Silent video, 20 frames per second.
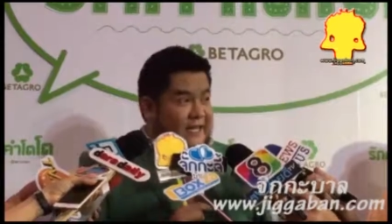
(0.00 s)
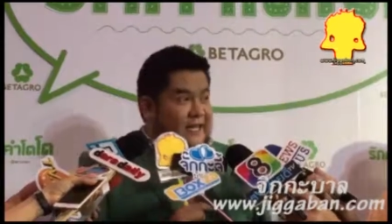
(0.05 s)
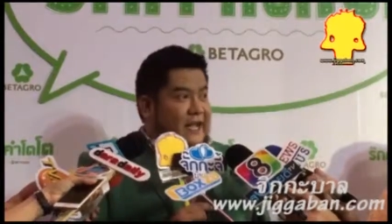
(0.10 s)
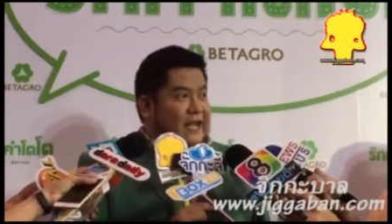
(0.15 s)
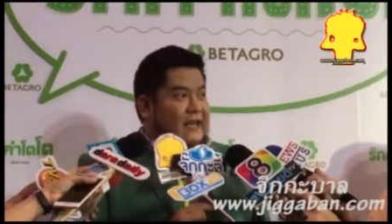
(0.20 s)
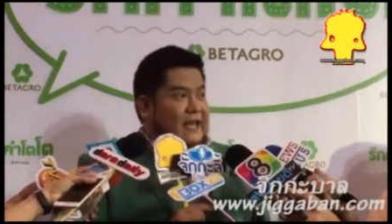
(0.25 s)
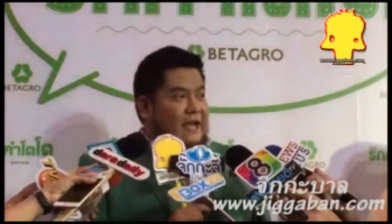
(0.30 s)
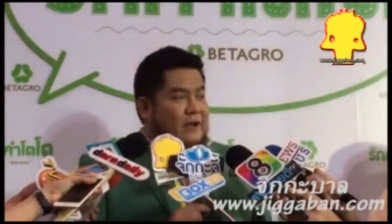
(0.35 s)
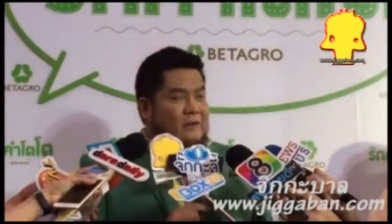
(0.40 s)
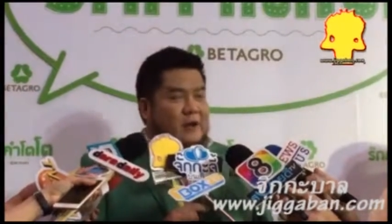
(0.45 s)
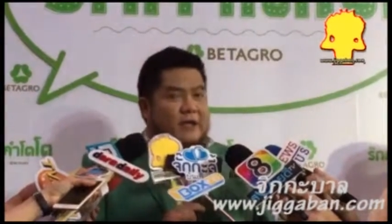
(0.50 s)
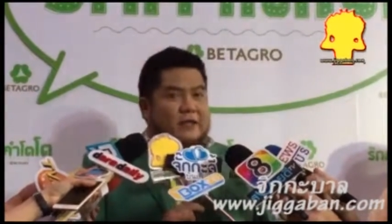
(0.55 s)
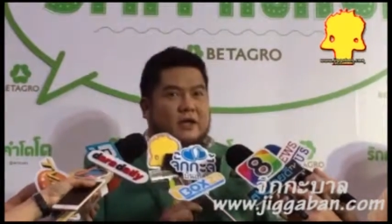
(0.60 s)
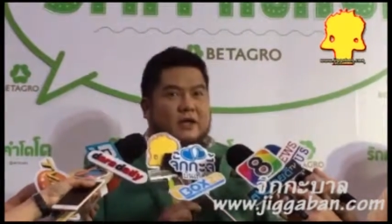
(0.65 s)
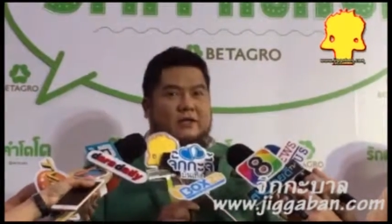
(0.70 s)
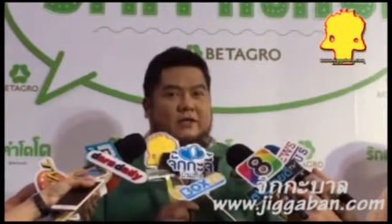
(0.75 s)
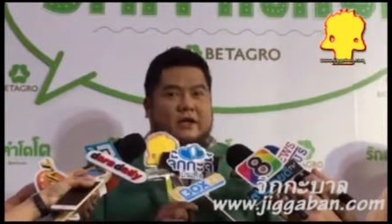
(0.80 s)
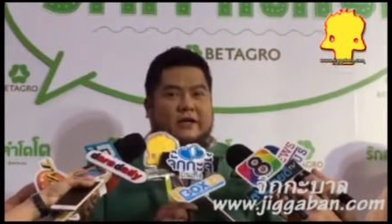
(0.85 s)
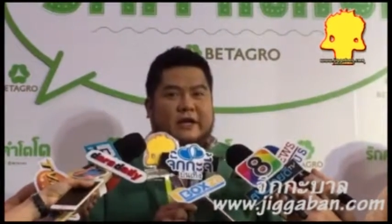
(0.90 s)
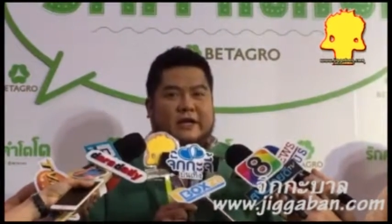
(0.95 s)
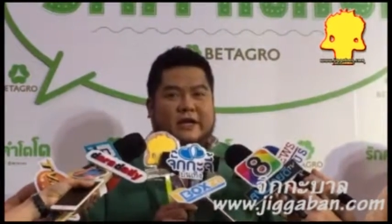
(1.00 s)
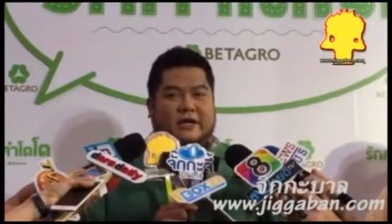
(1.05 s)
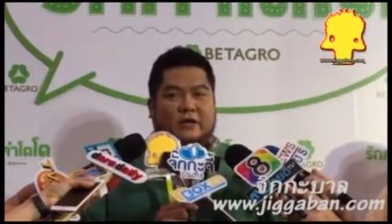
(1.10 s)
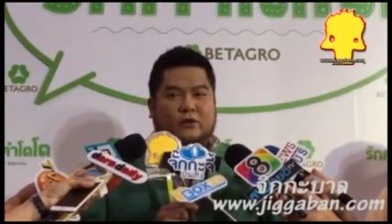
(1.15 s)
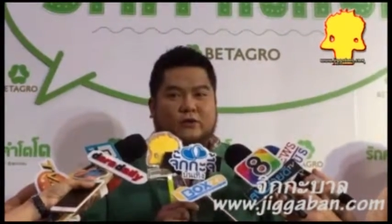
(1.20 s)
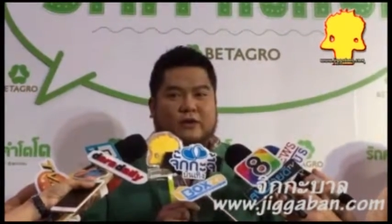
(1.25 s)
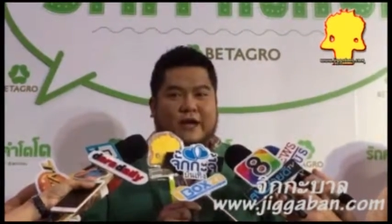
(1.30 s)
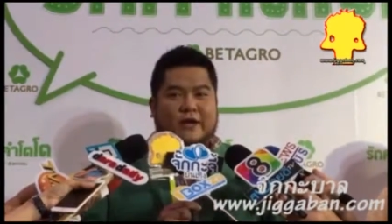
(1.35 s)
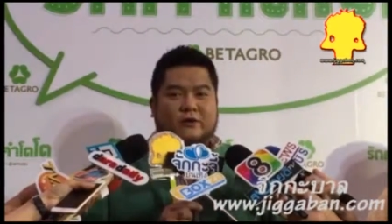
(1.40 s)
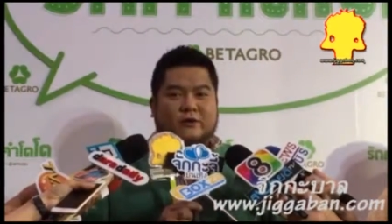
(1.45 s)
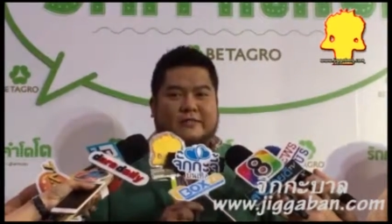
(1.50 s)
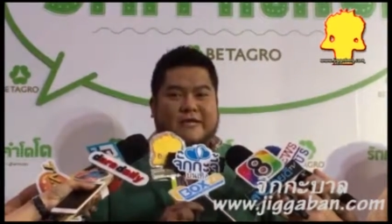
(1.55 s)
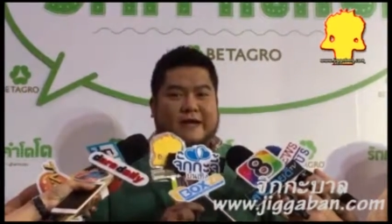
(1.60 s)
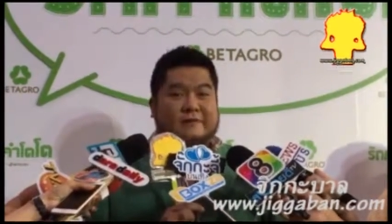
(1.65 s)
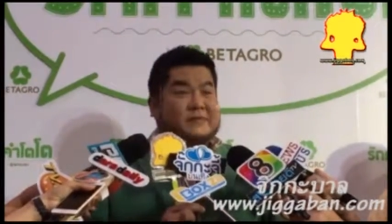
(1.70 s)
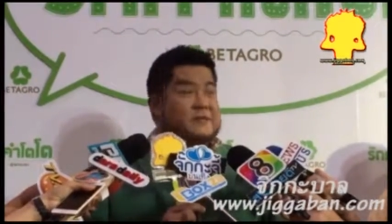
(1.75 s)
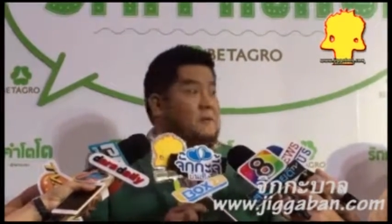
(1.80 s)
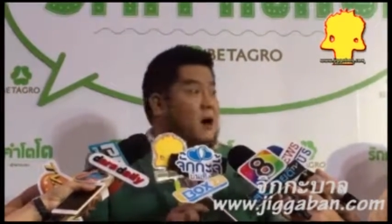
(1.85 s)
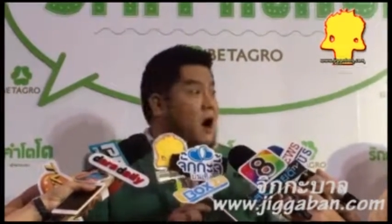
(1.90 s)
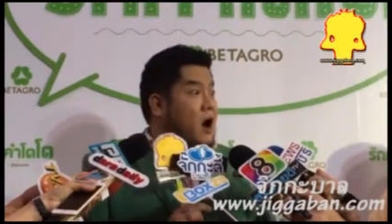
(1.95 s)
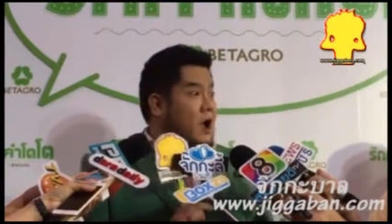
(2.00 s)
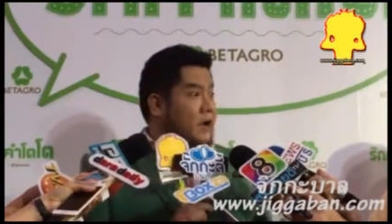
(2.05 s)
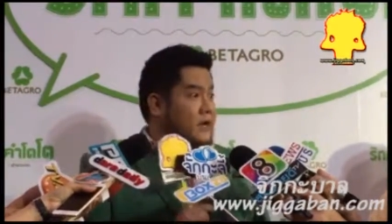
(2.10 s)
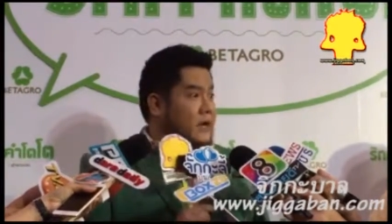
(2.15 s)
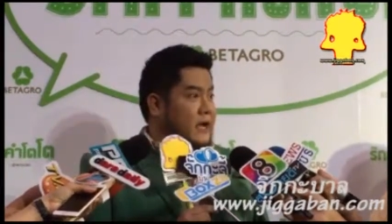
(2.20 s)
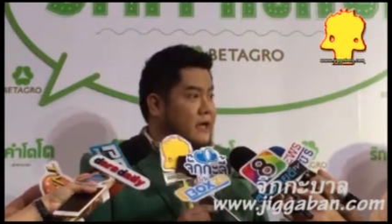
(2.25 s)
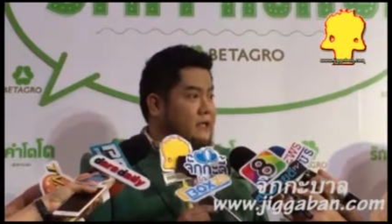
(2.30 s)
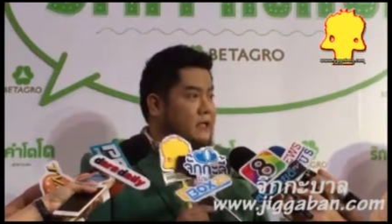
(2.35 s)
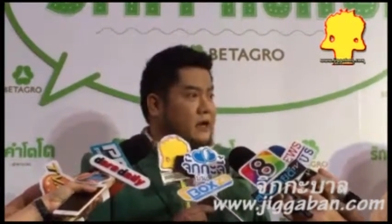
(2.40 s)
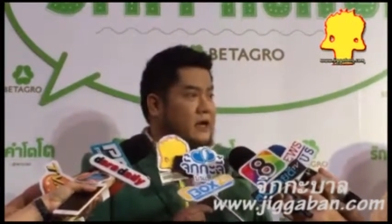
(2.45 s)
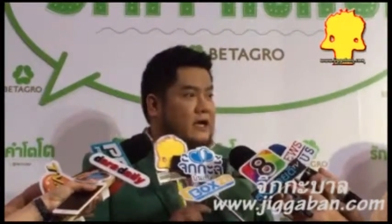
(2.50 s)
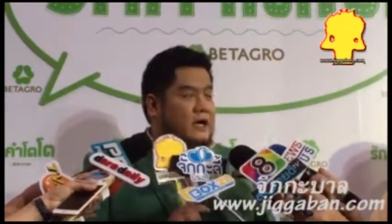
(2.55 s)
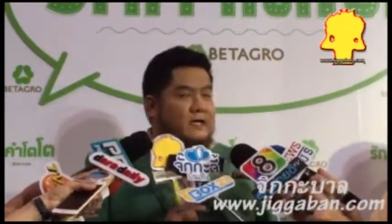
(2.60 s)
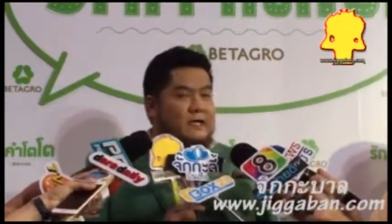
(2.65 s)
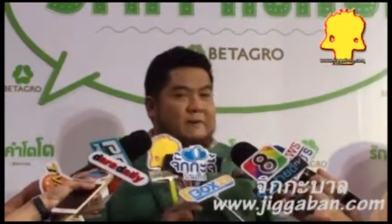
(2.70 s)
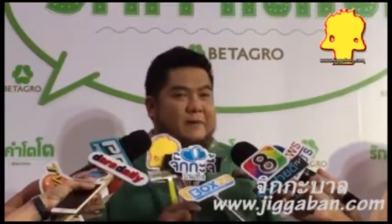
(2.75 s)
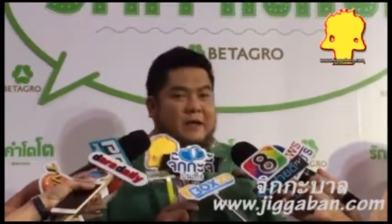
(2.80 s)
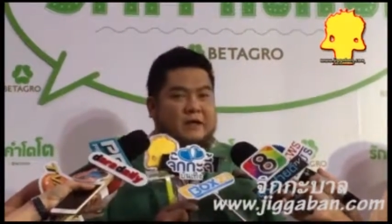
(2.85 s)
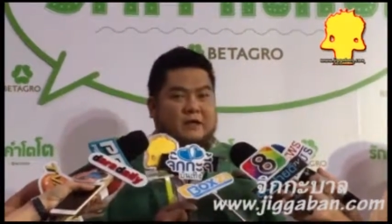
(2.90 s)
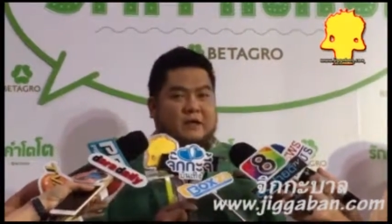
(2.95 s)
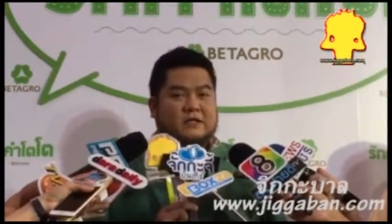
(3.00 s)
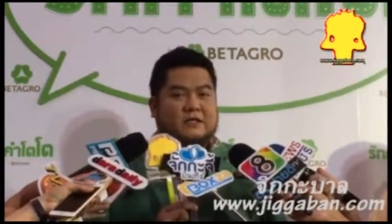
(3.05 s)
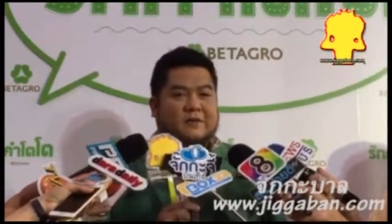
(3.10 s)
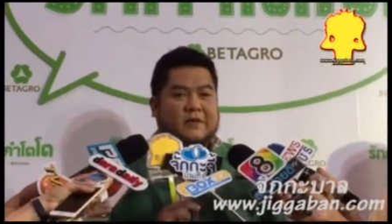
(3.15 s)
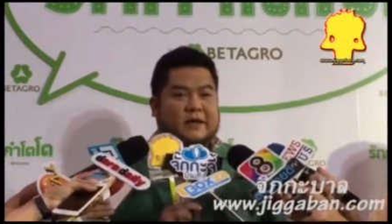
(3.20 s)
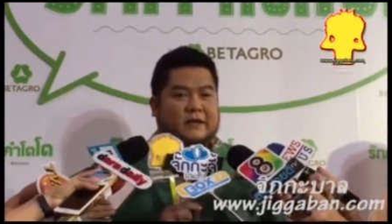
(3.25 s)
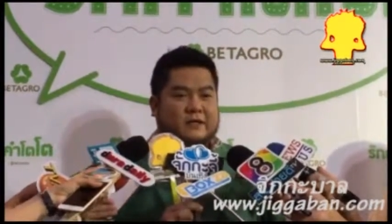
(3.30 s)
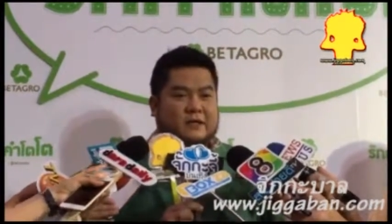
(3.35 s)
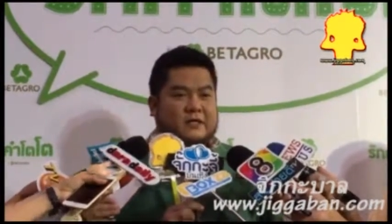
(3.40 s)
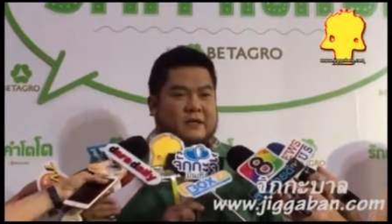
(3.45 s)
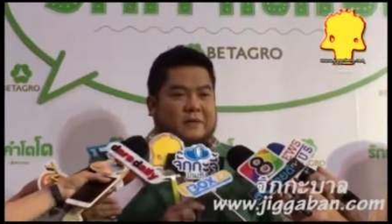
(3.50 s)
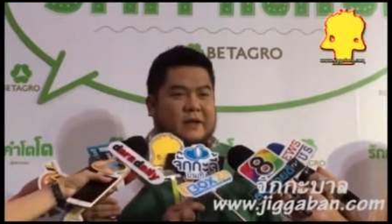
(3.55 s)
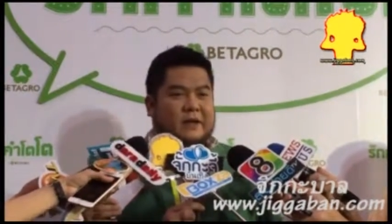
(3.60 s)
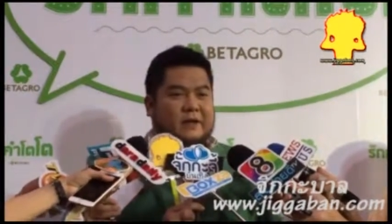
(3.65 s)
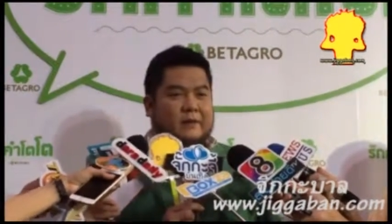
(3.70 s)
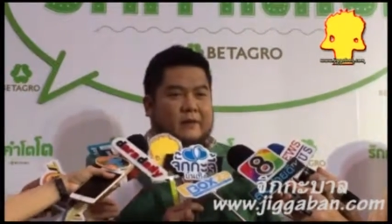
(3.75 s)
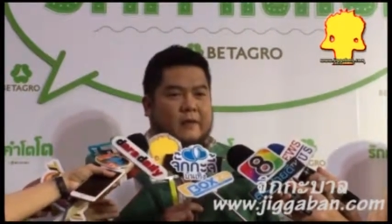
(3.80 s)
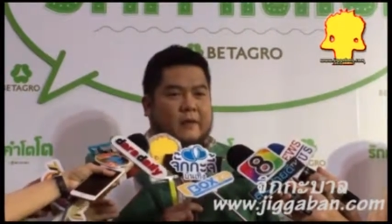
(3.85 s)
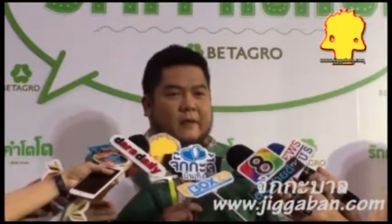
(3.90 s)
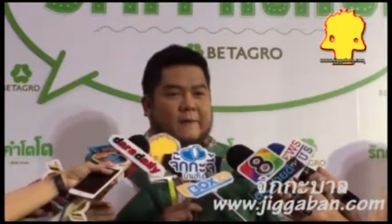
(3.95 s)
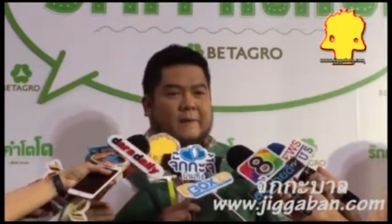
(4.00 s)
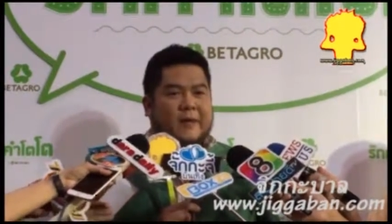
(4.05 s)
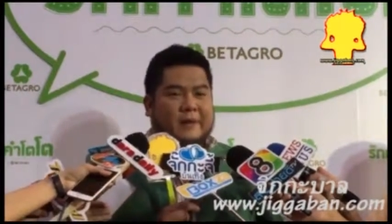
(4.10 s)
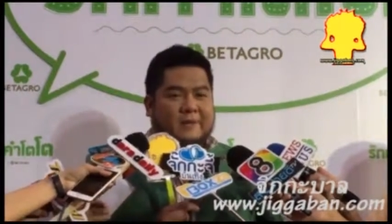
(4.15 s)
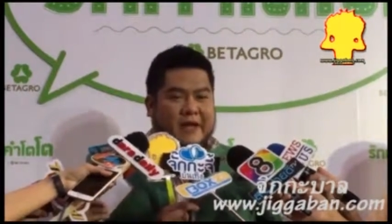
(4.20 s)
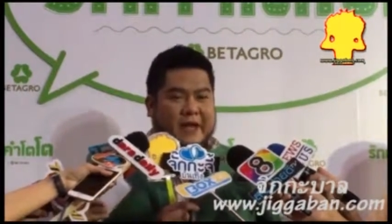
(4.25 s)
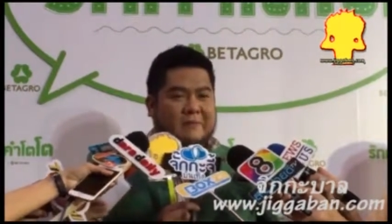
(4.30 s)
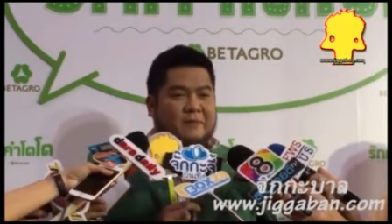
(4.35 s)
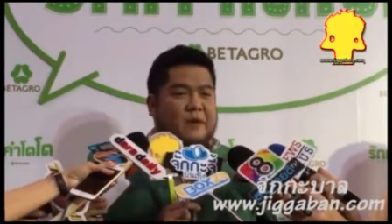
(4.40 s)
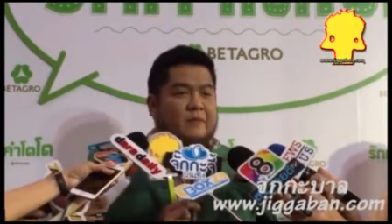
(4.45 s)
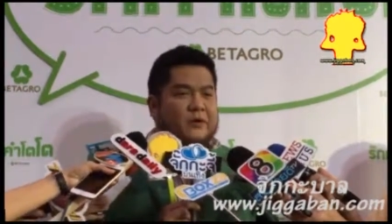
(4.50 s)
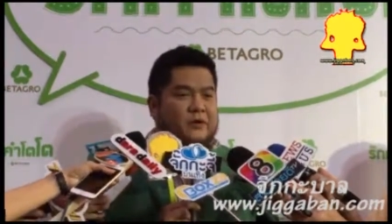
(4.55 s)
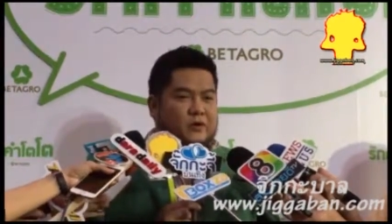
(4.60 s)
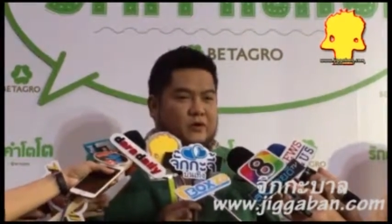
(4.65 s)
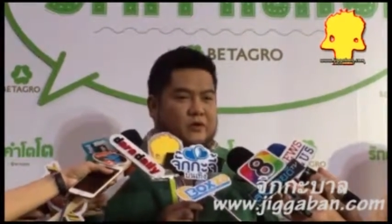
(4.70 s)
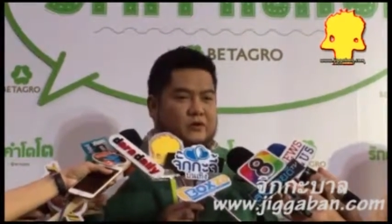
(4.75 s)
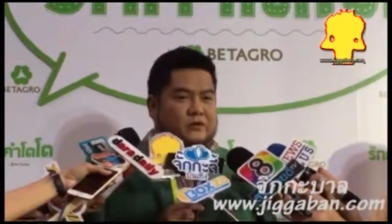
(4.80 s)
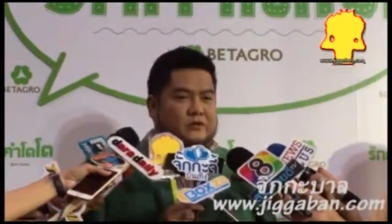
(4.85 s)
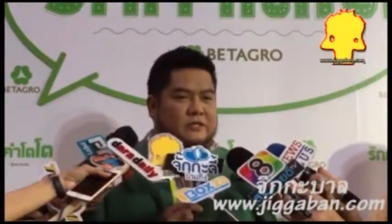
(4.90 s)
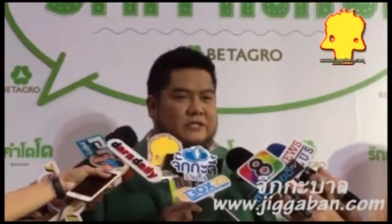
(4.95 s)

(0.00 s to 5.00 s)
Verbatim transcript: ตั้งแต่เด็กเวลาตอนตอนเด็กๆดูได้ดูเจมส์บอนด์นะตอนนั้นก็จะเป็นต้องจะเป็นก็จะเป็นก็จะเป็น BMW